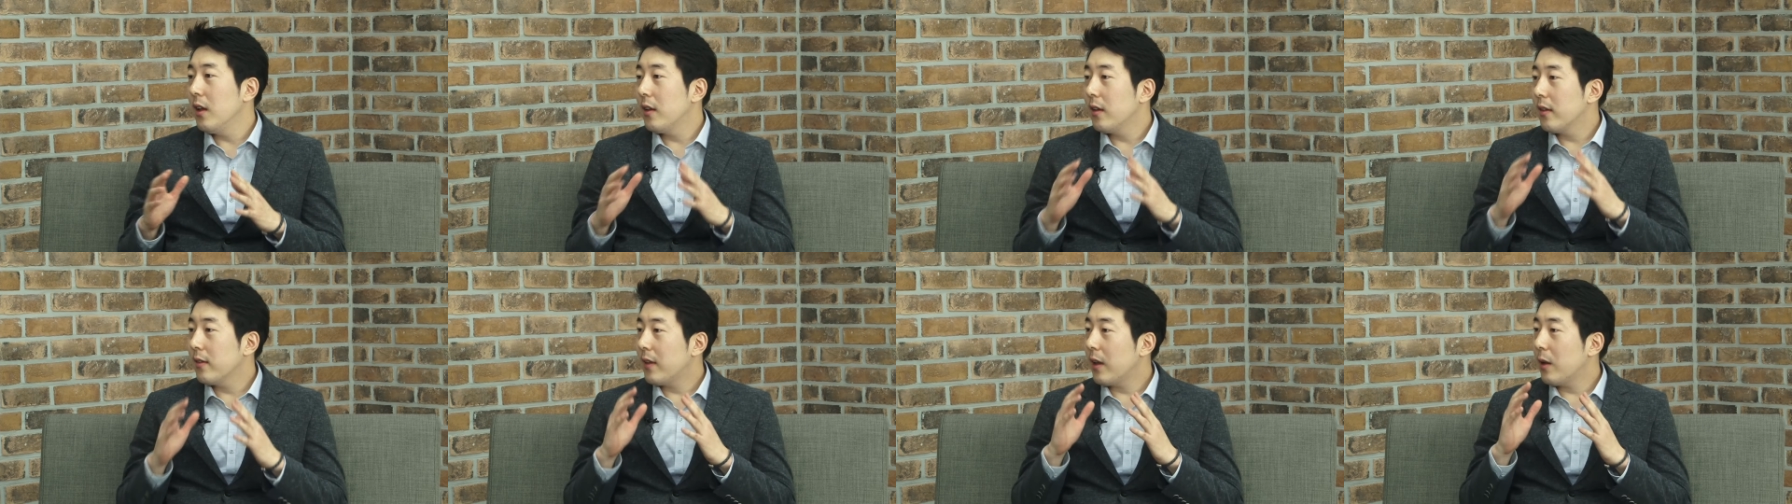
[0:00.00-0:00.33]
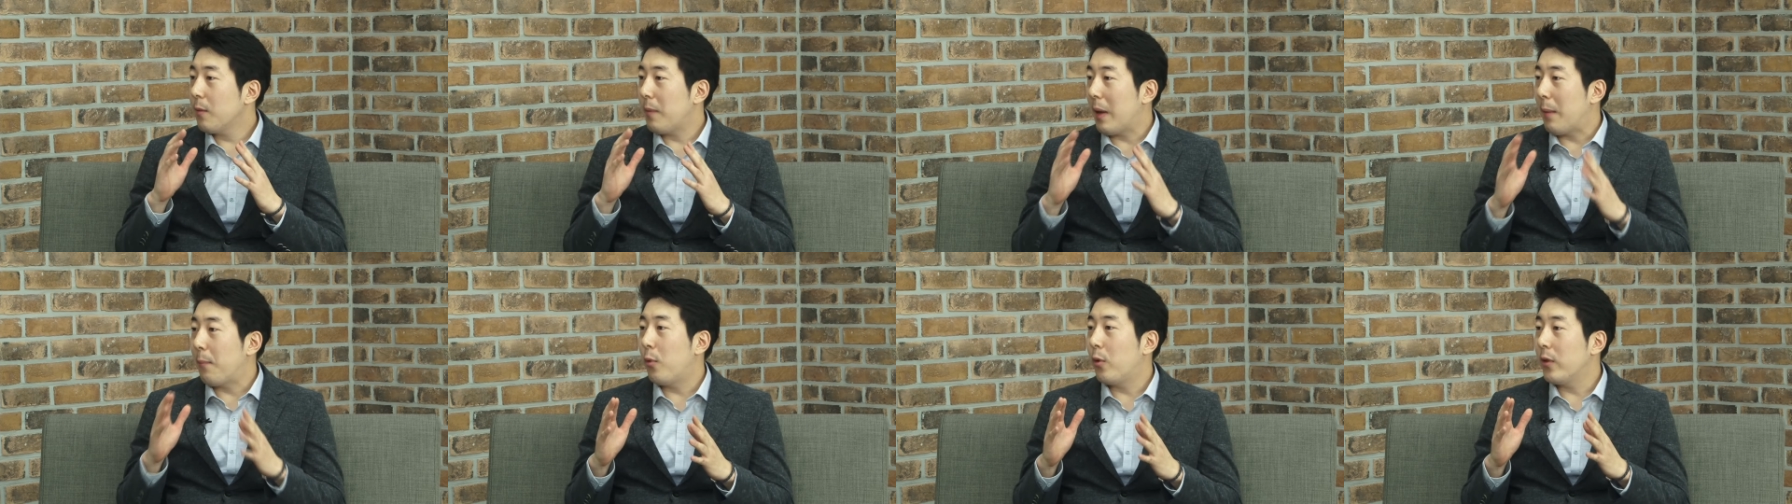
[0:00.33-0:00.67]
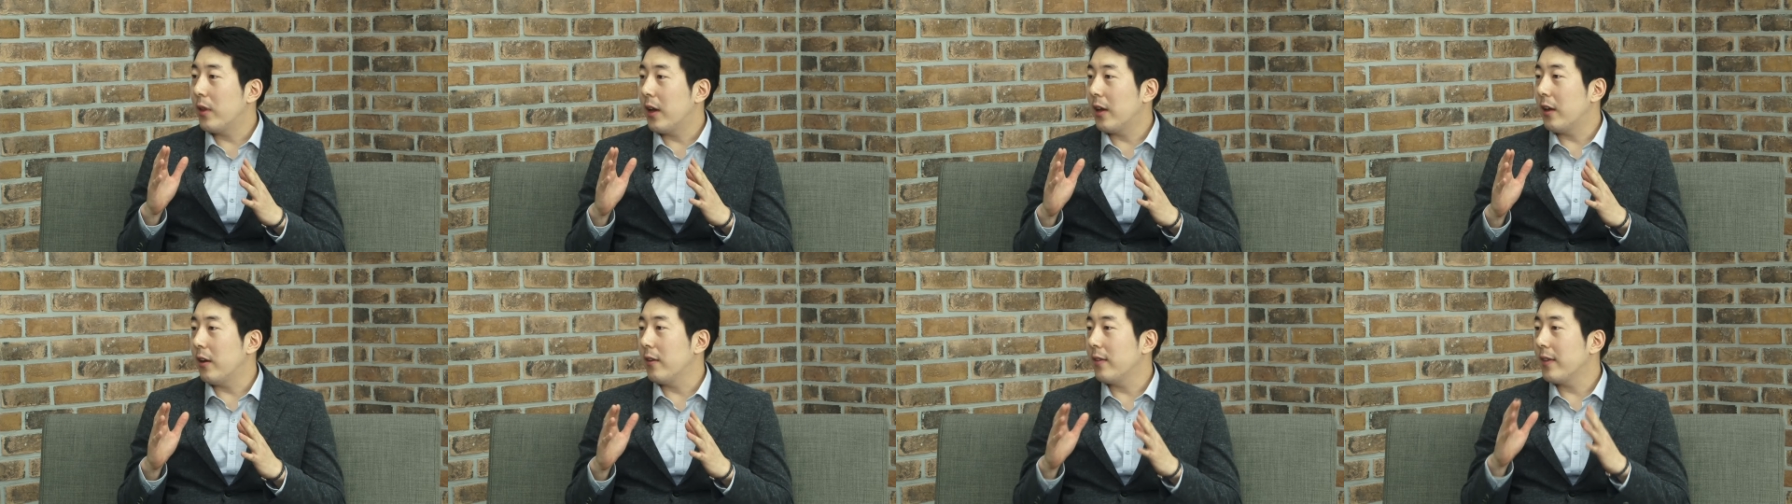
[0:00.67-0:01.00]
사,
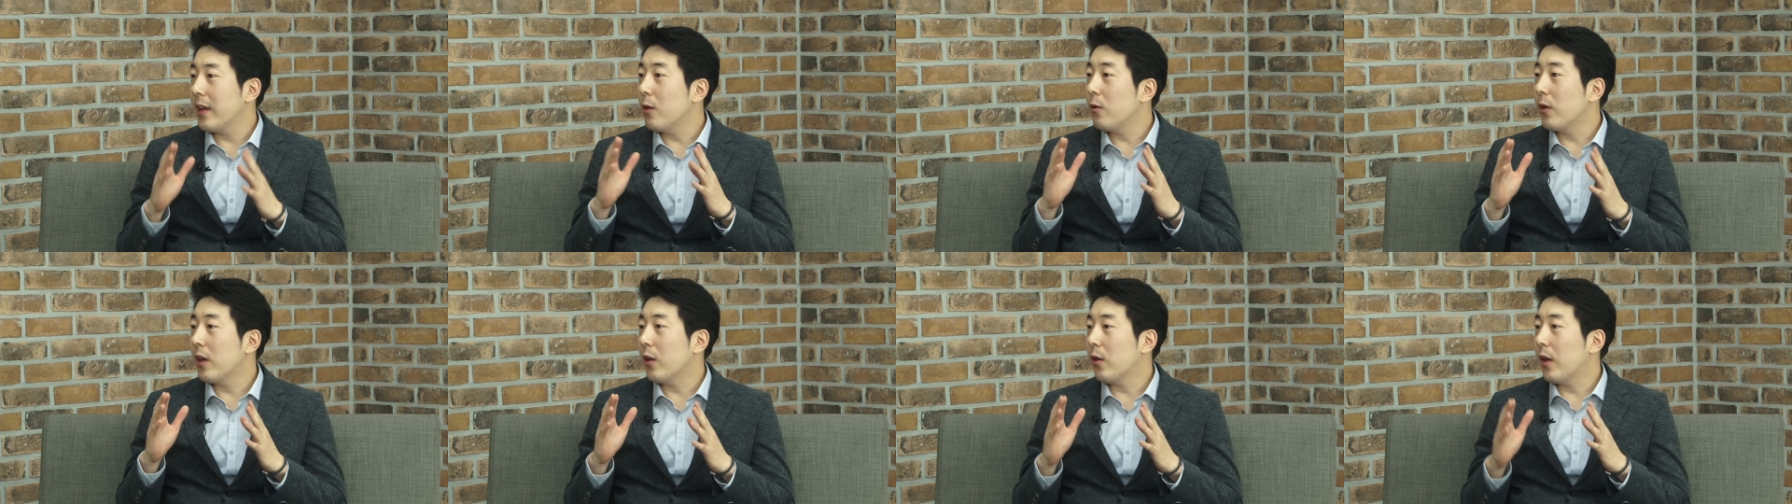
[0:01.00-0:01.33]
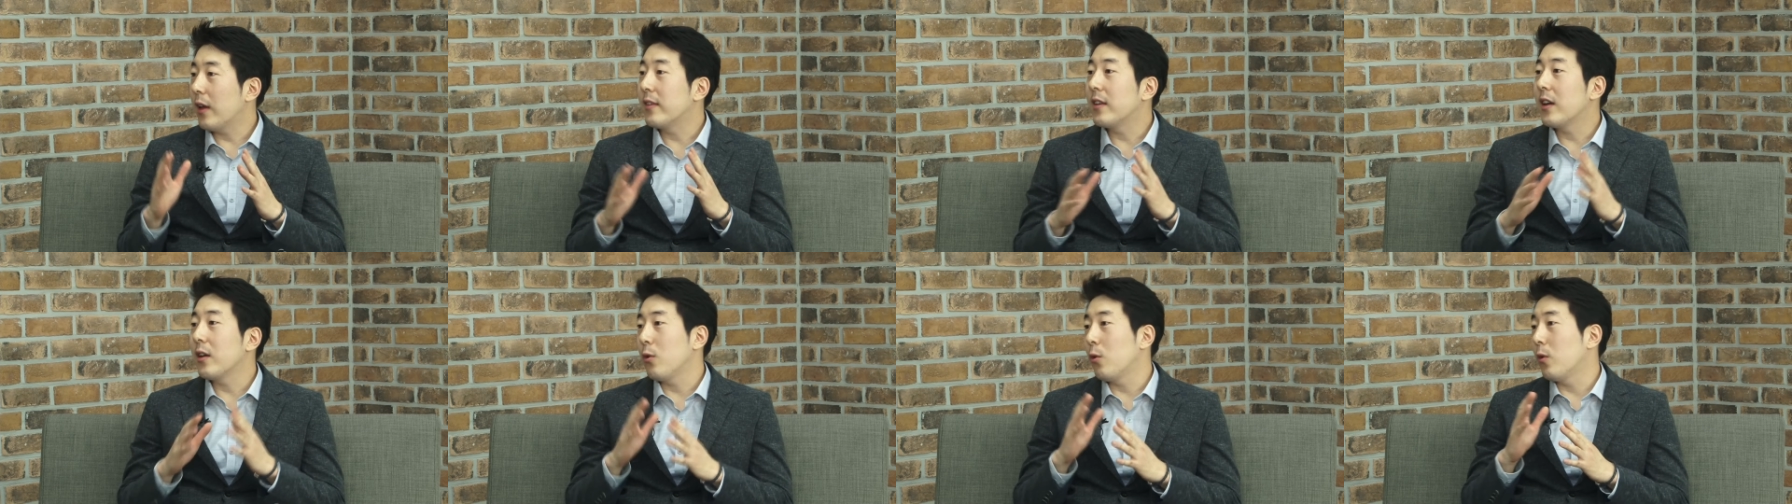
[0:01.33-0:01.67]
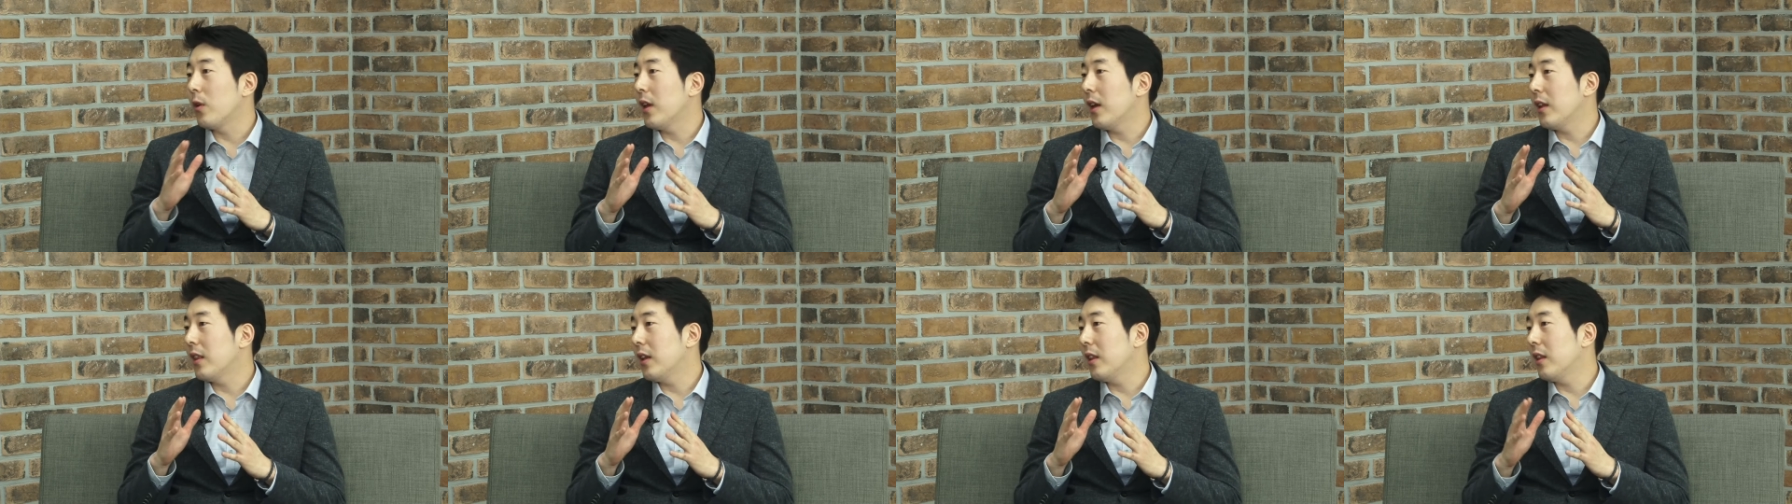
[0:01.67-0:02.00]
배포나 이런 사용이 굉장히
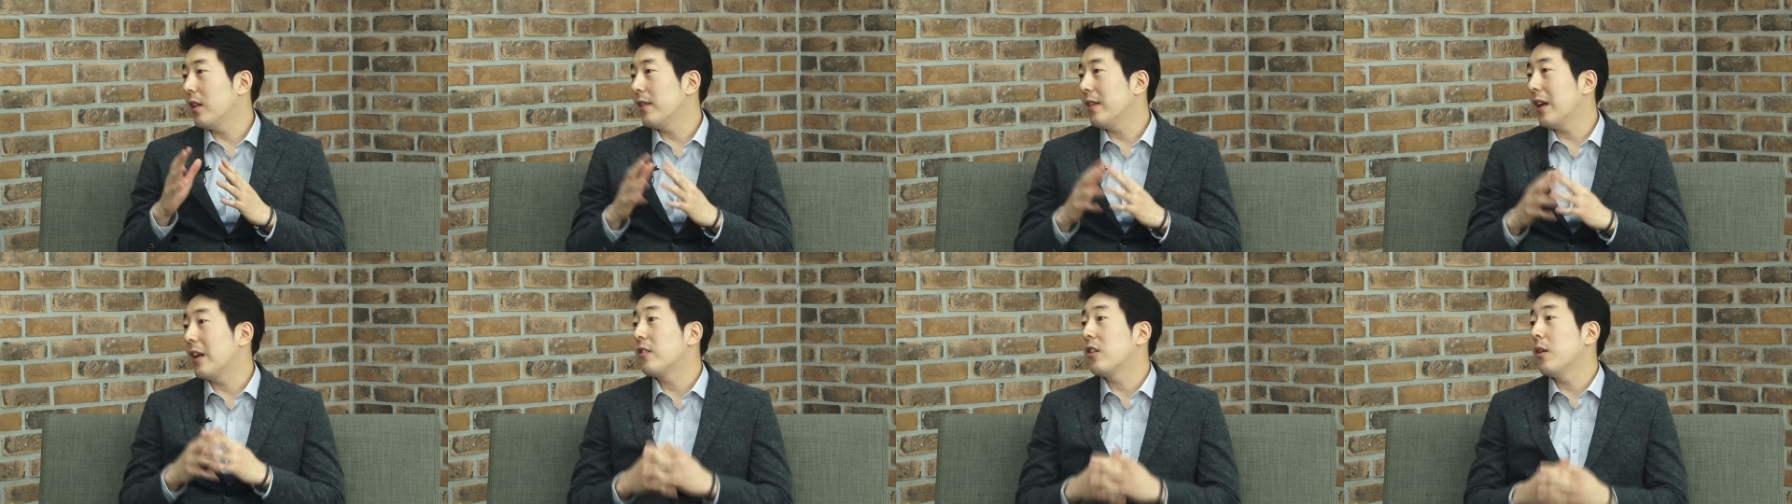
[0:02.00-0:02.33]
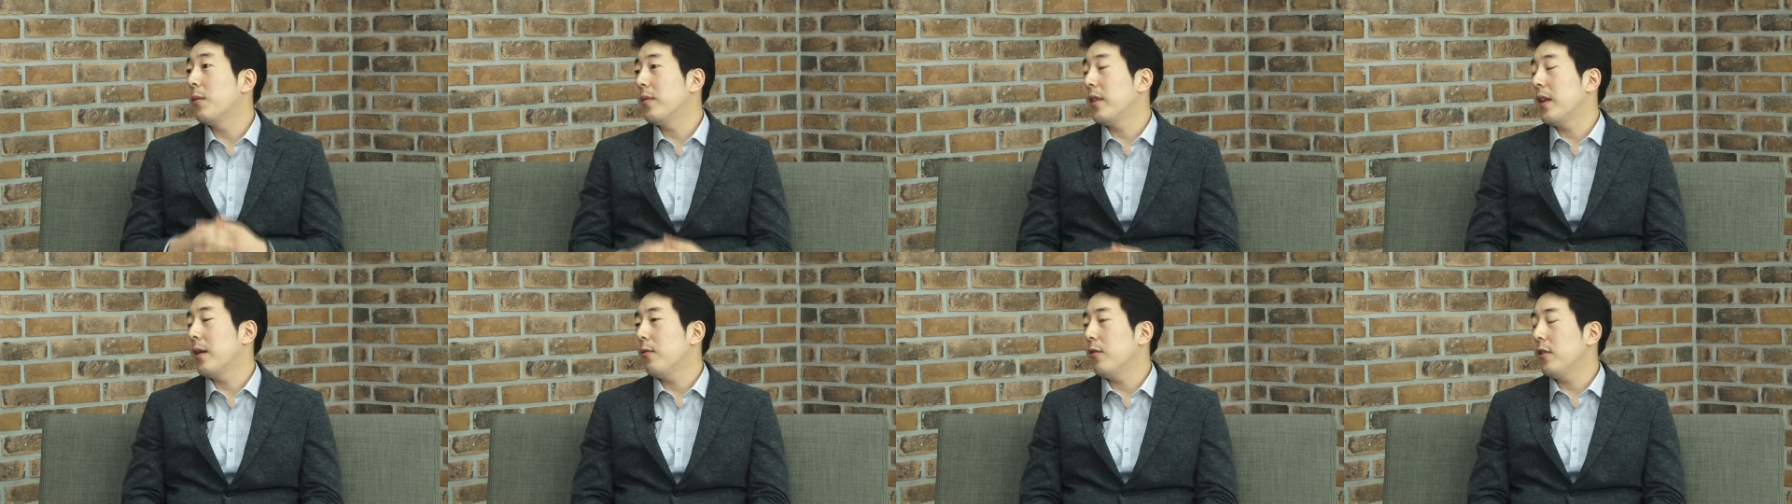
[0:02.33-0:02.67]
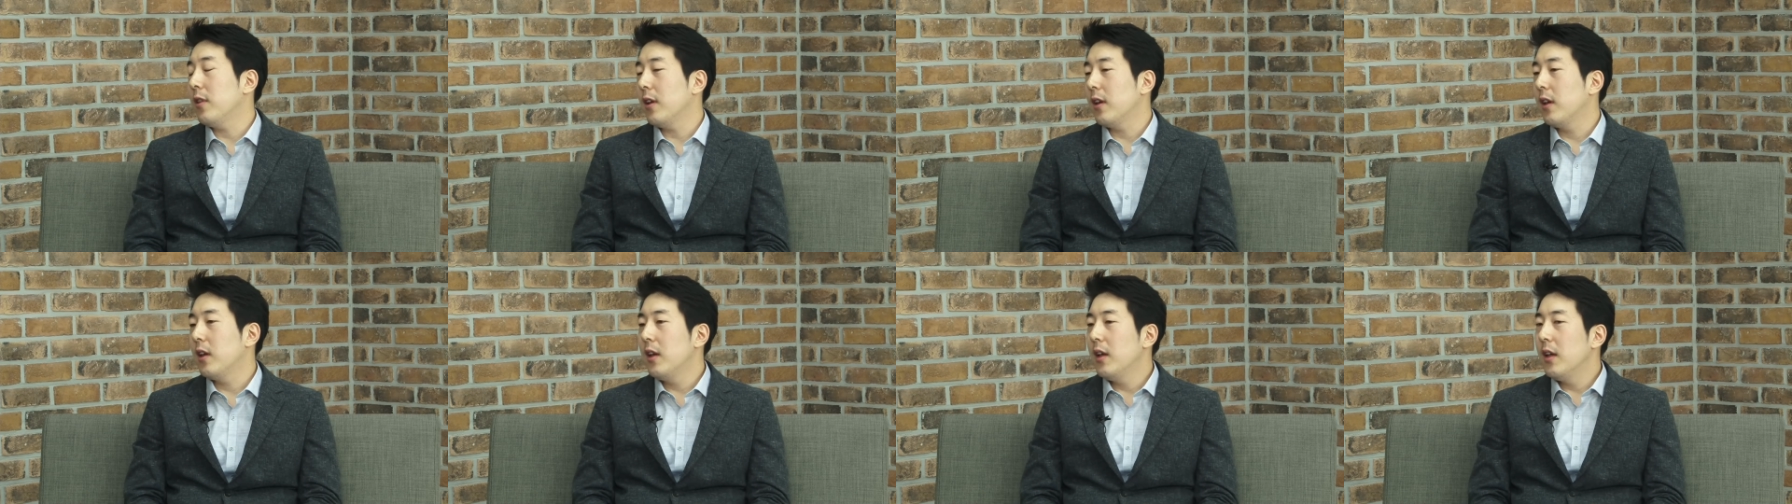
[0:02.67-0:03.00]
용이하다는 장점
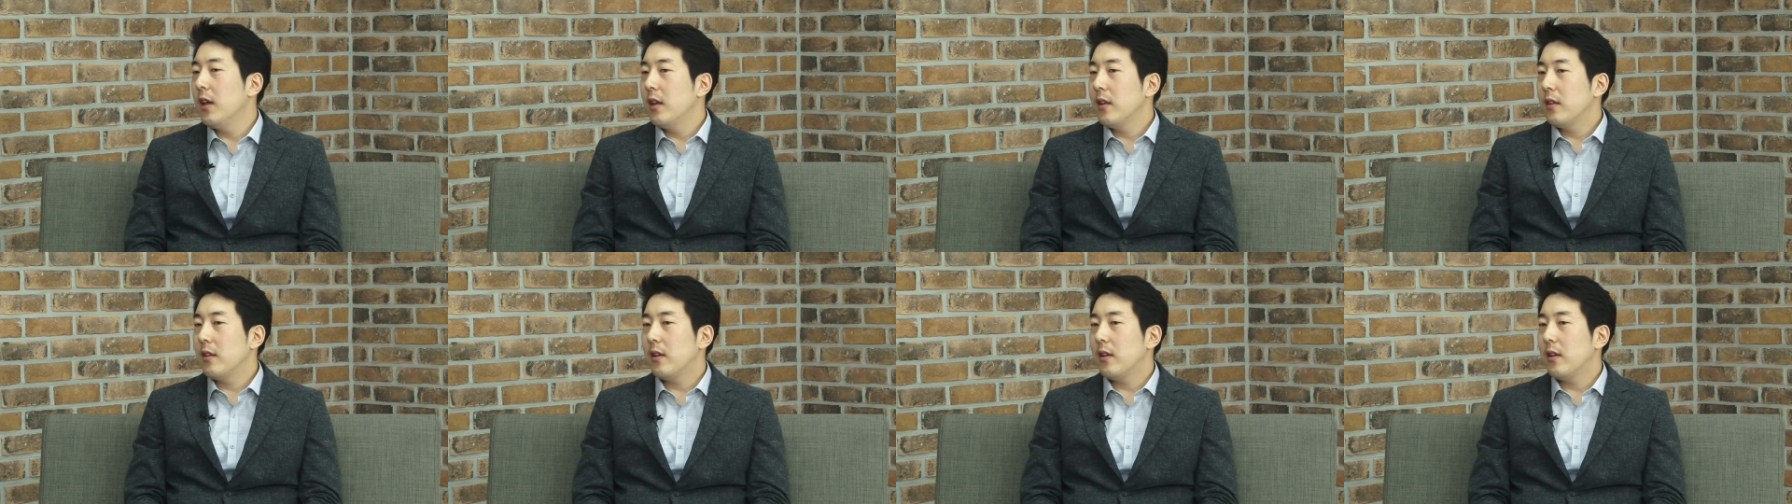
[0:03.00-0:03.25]
때문에 음.